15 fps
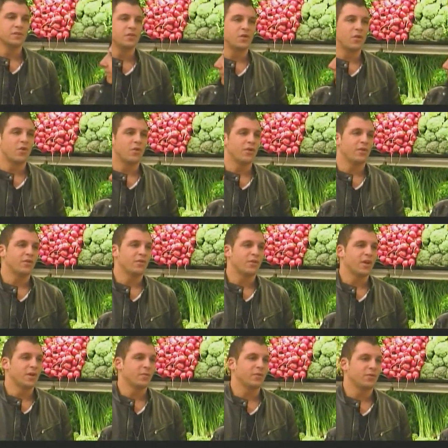compré
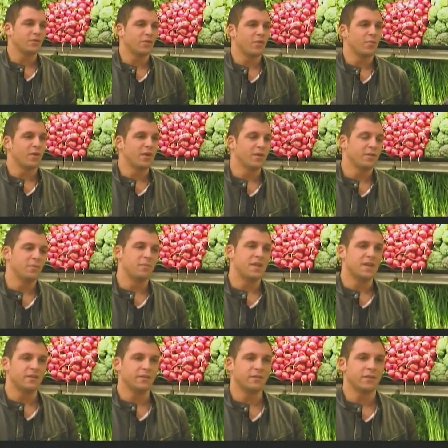maíz, frutillas,
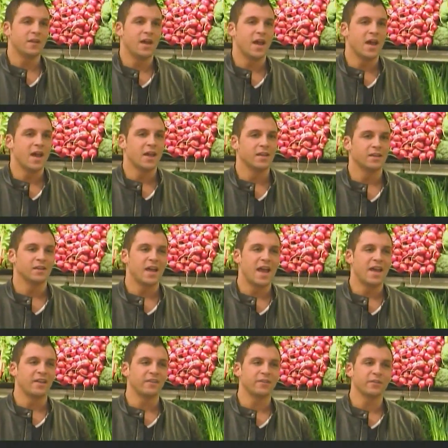uvas, remolachas
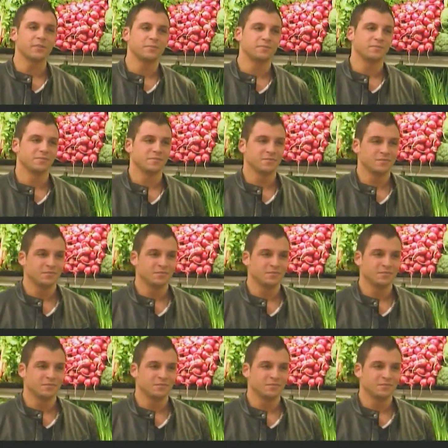y huevos.